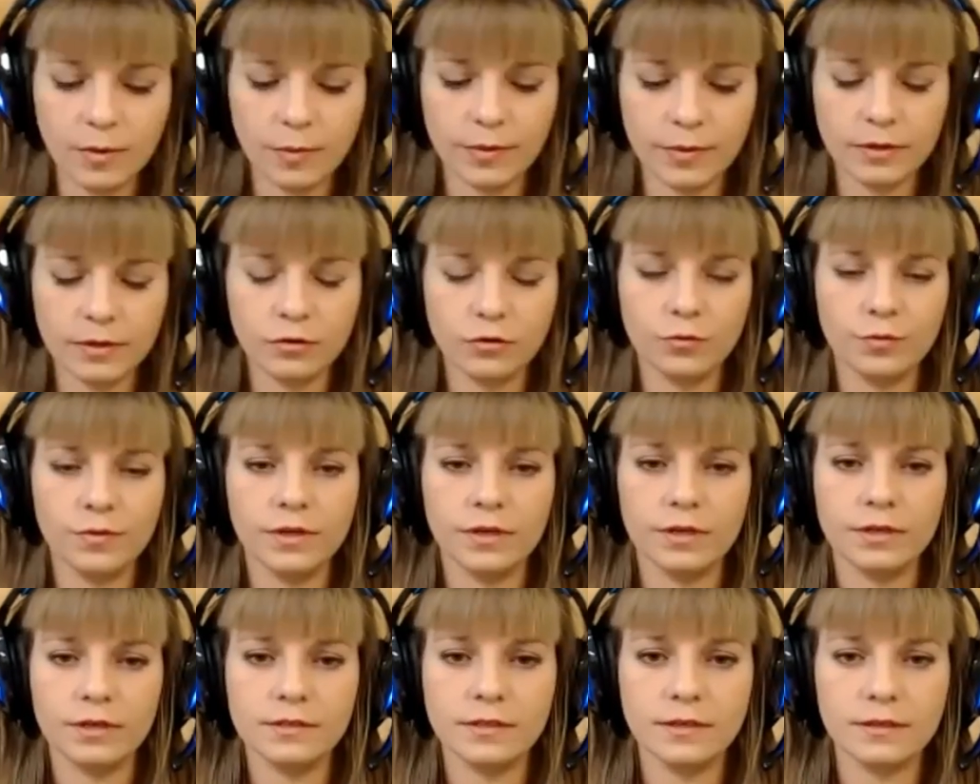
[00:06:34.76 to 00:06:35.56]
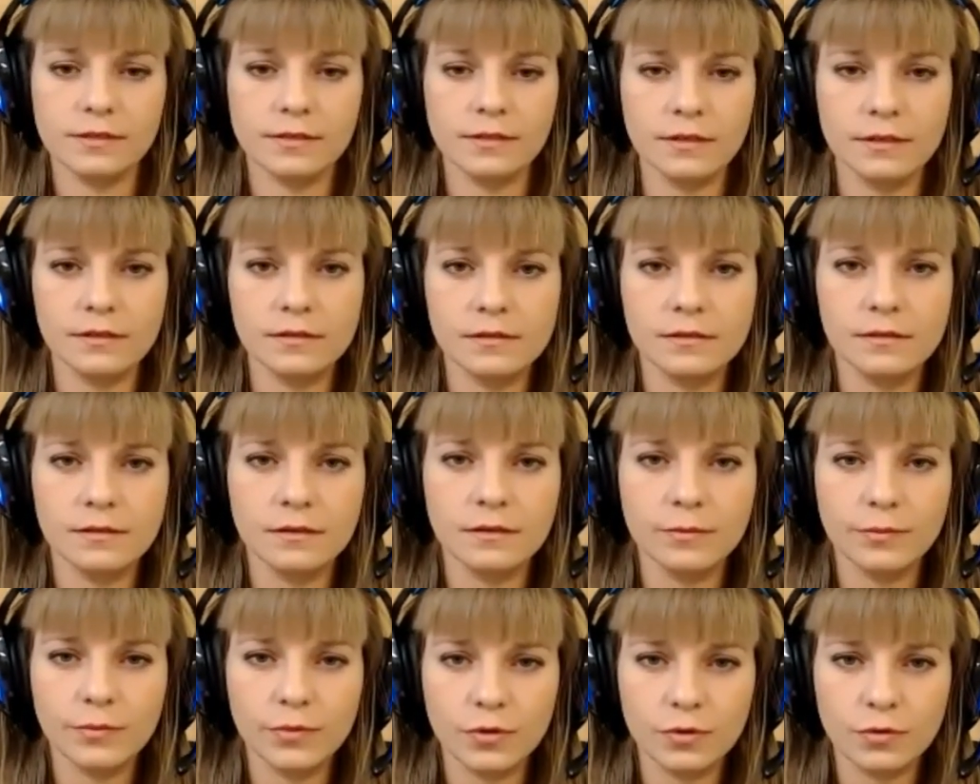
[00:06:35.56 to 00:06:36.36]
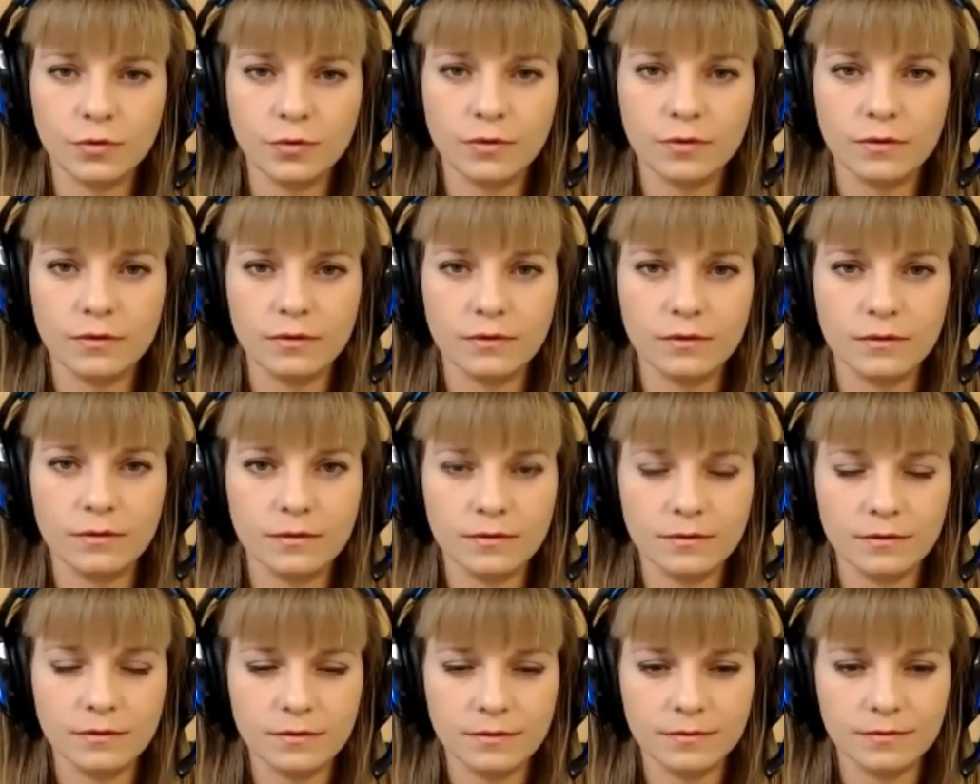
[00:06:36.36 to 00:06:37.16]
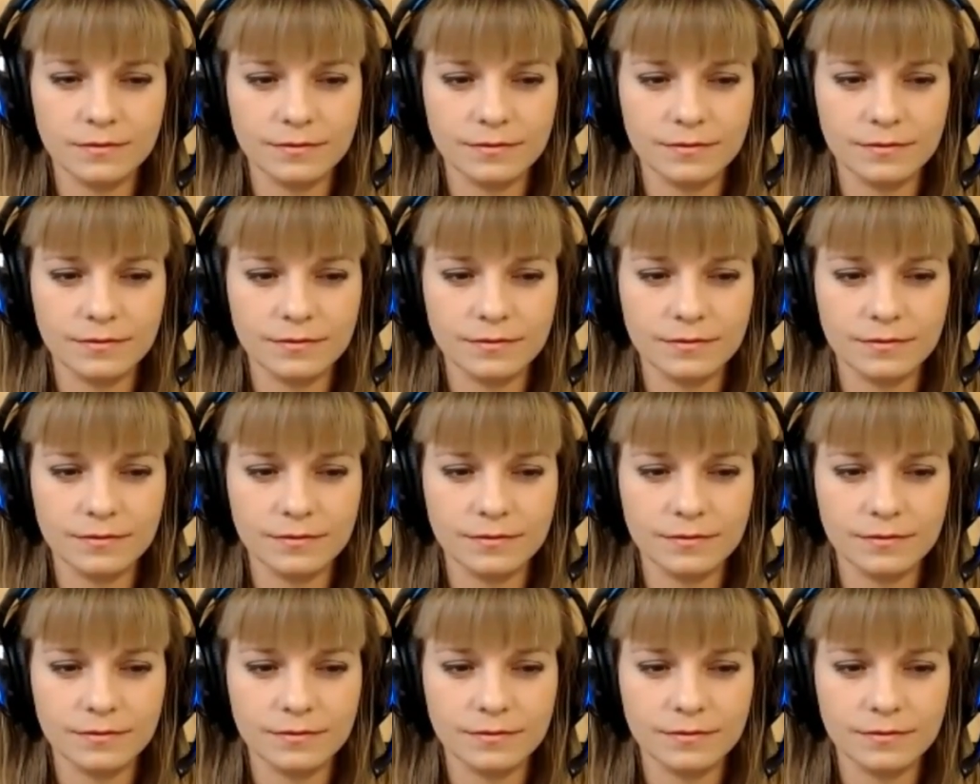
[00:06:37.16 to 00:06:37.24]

бы подробнее рассказать э, про э,